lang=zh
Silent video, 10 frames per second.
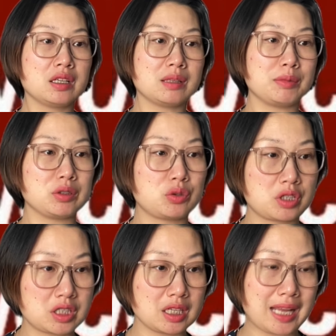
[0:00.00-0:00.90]
那么就
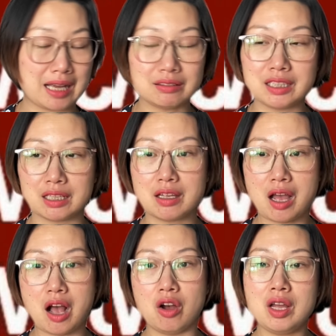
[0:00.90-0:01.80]
是这两点。
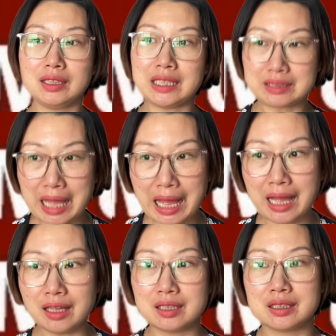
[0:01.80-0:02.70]
好，那
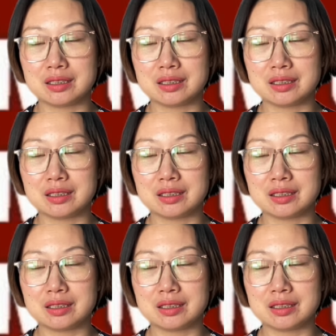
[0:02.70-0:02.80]
他